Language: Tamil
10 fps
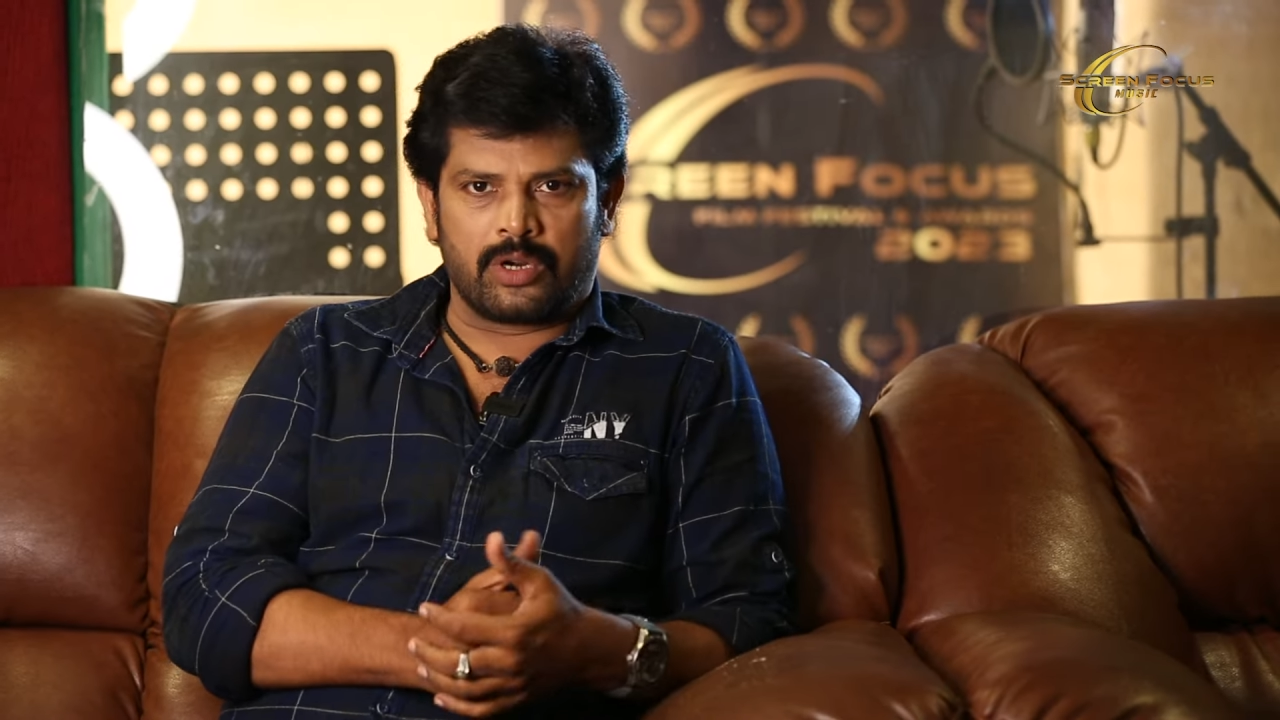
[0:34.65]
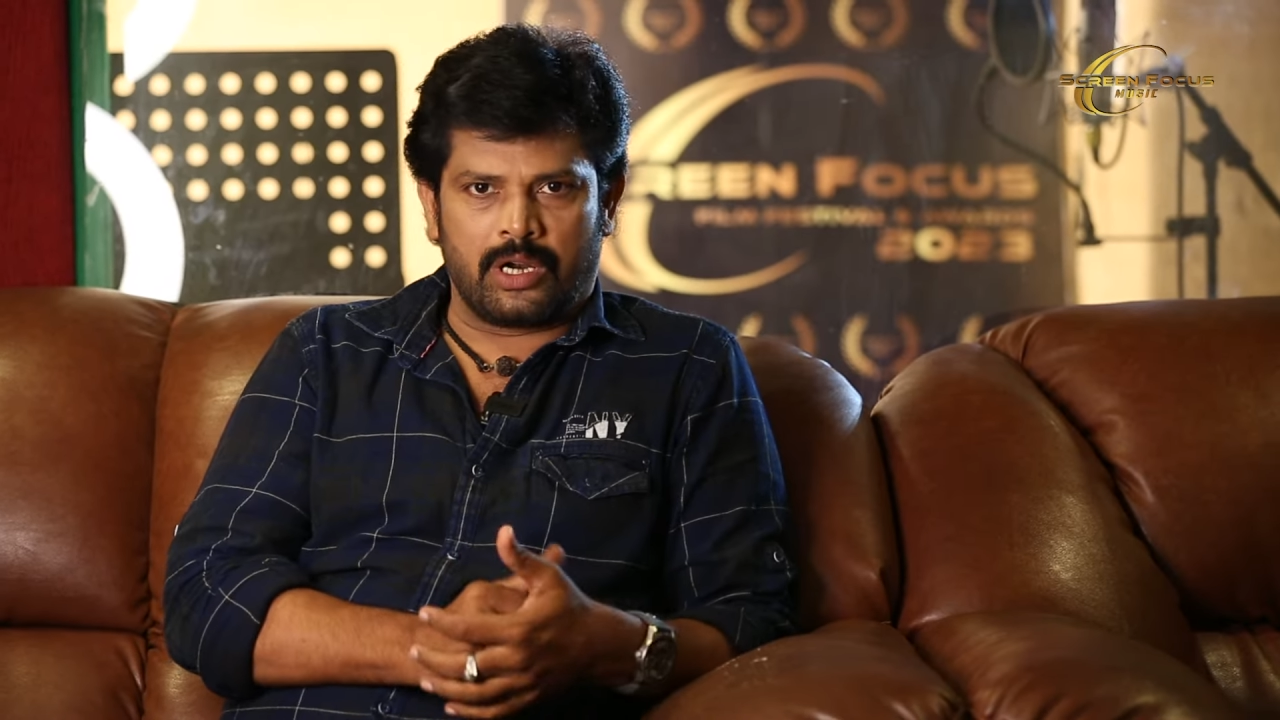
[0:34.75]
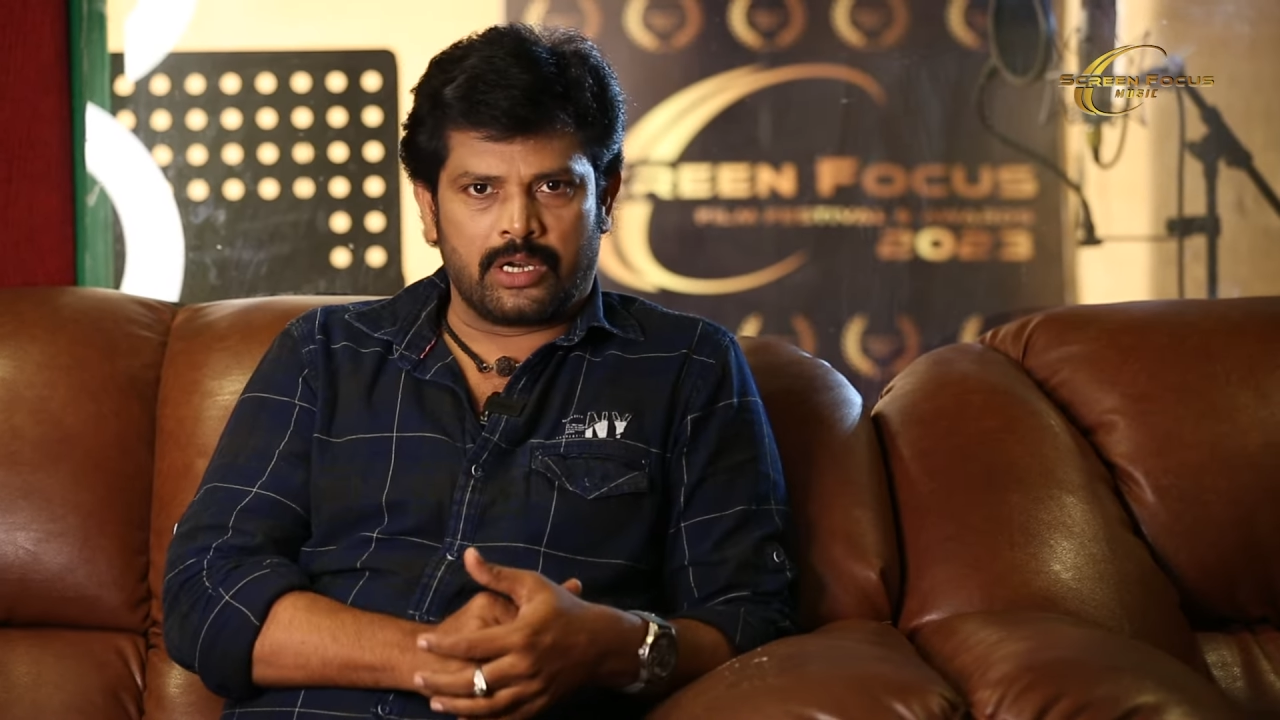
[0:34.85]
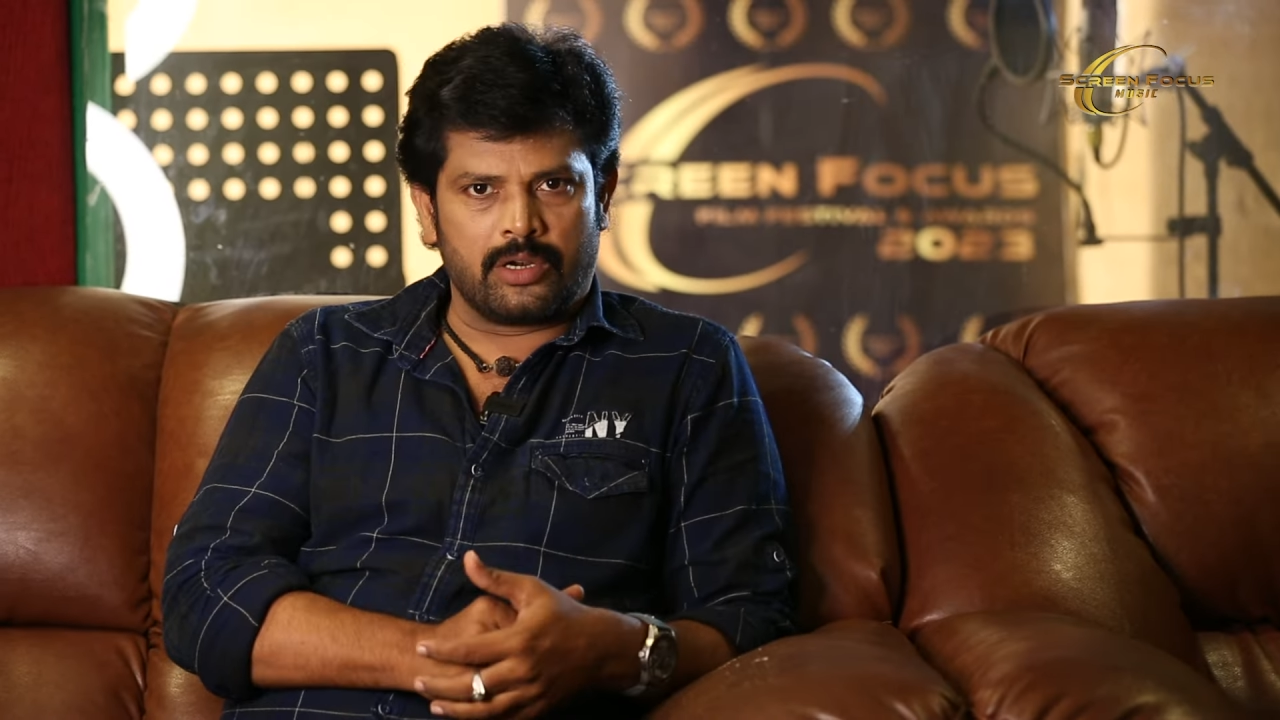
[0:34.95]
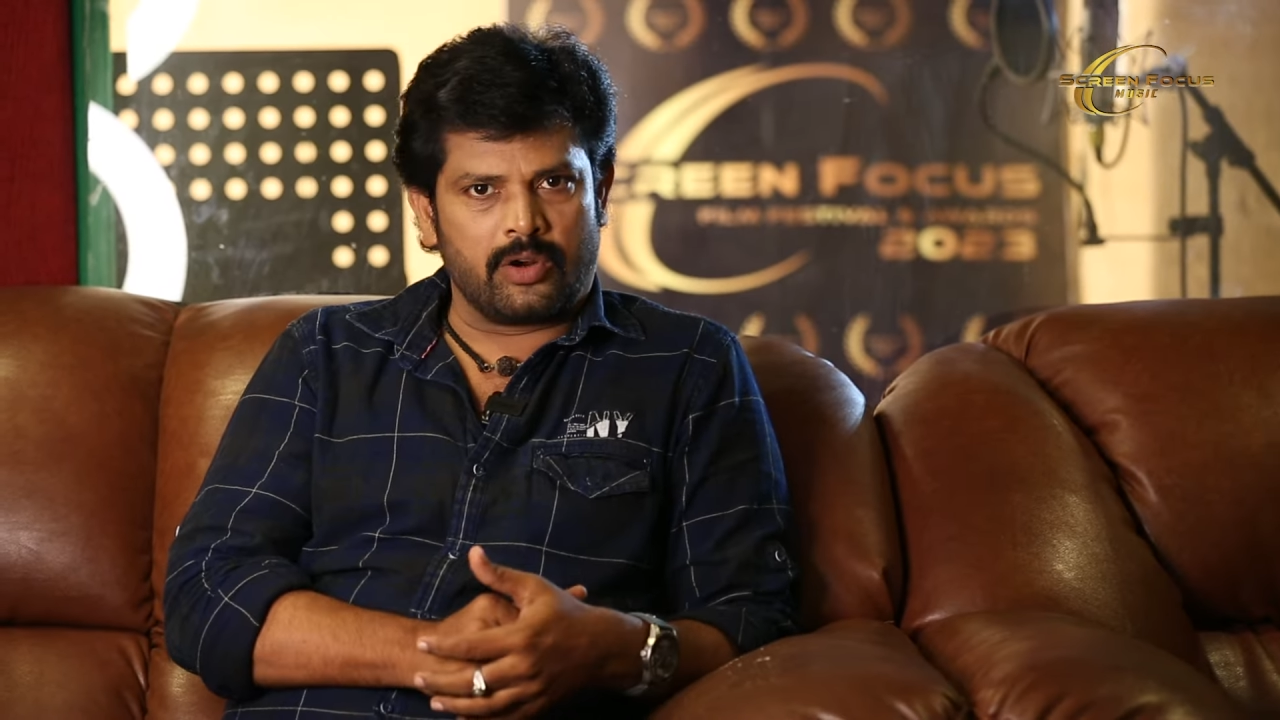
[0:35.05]
ஒரு
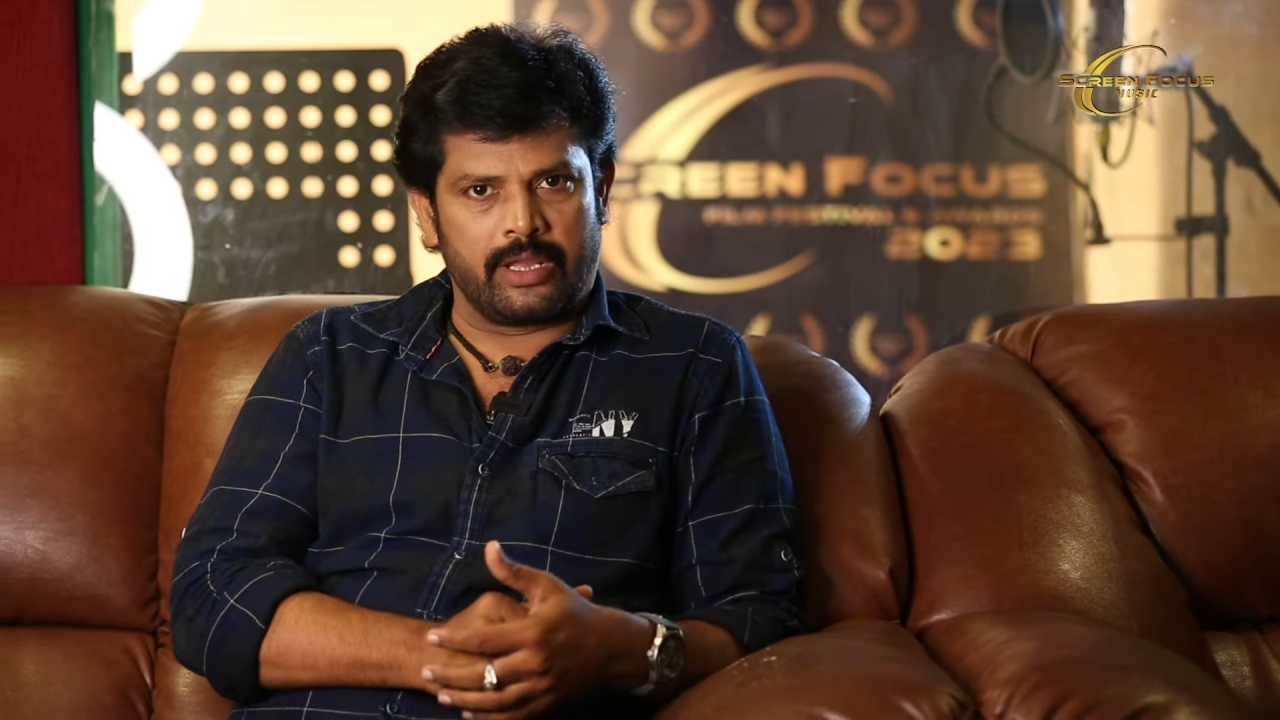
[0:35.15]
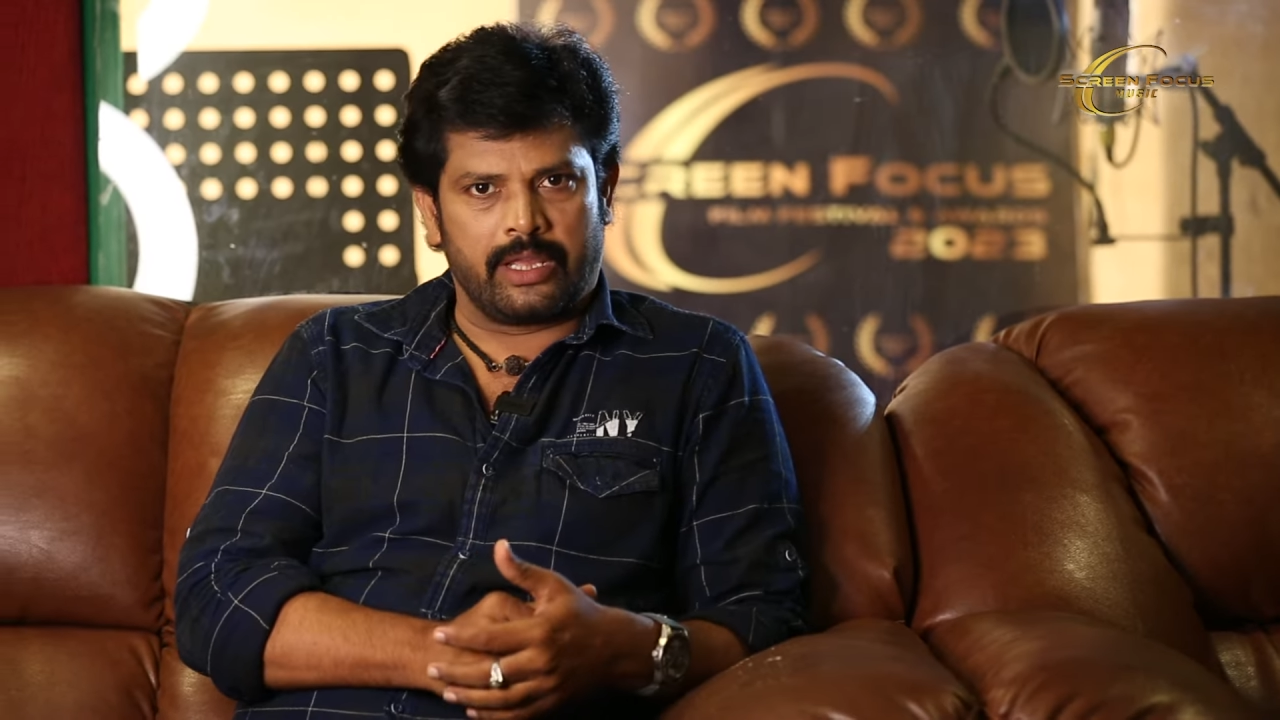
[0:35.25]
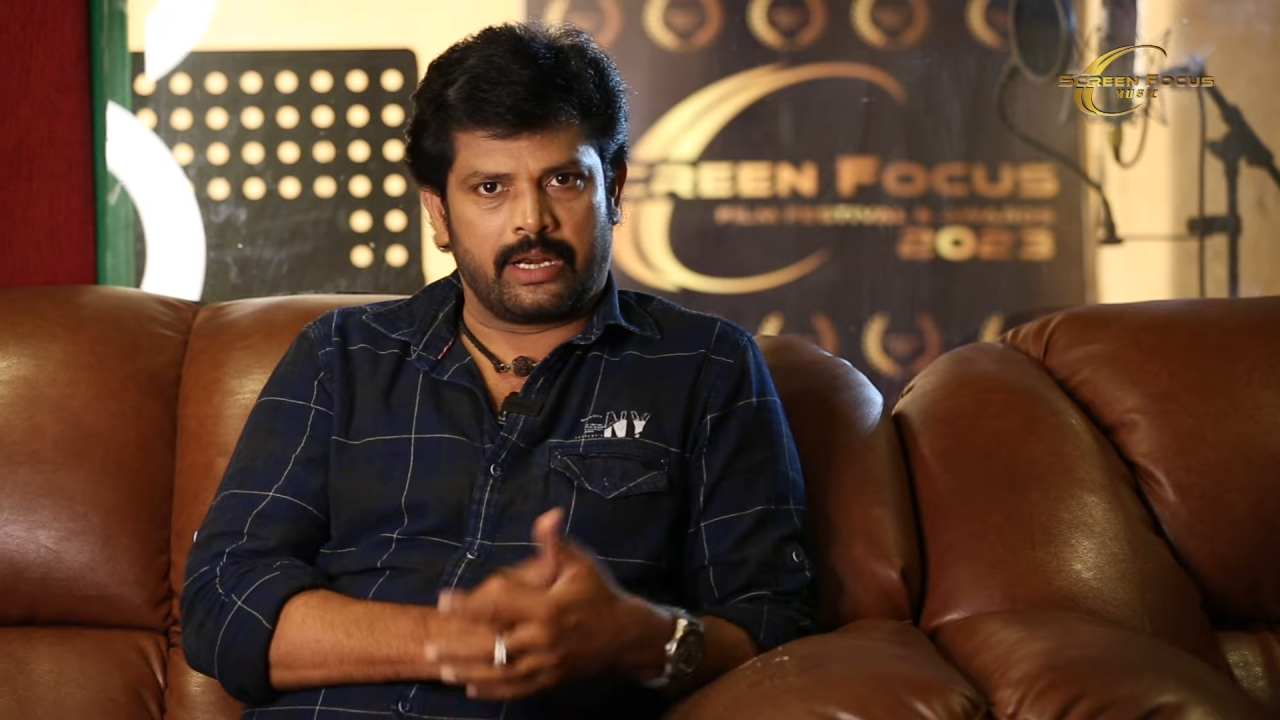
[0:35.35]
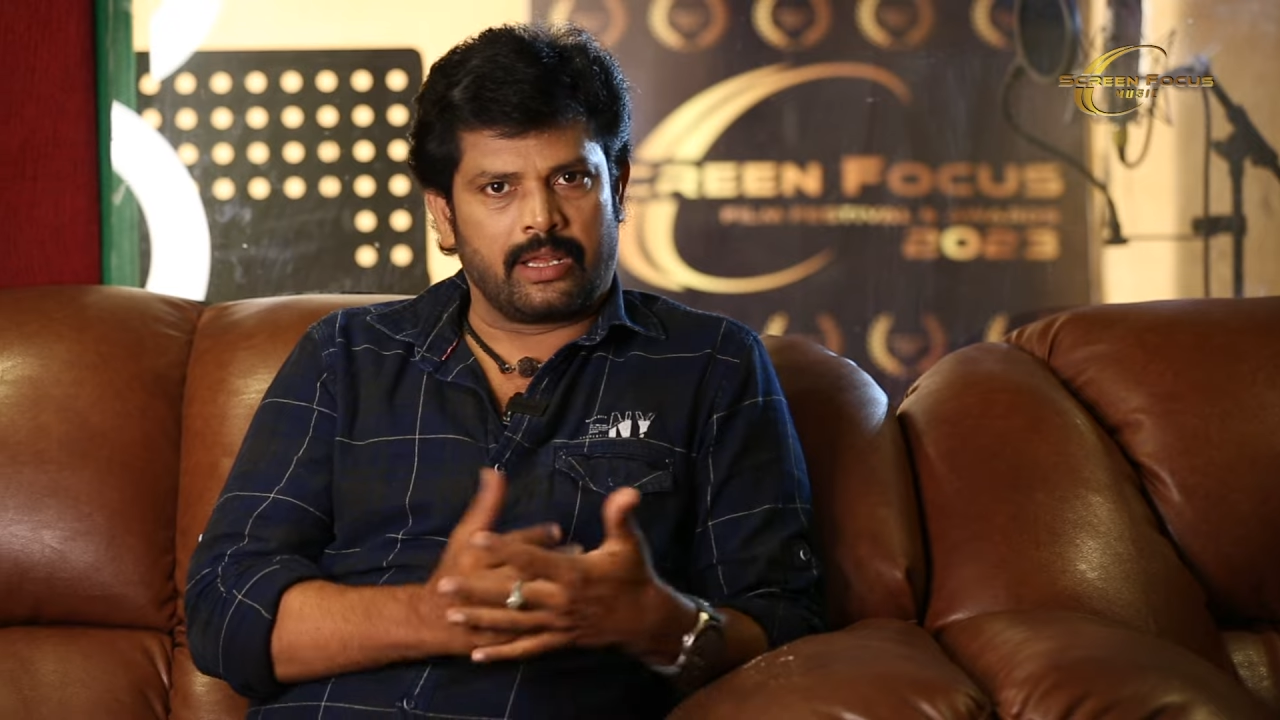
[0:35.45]
கண்டென்ட்டோட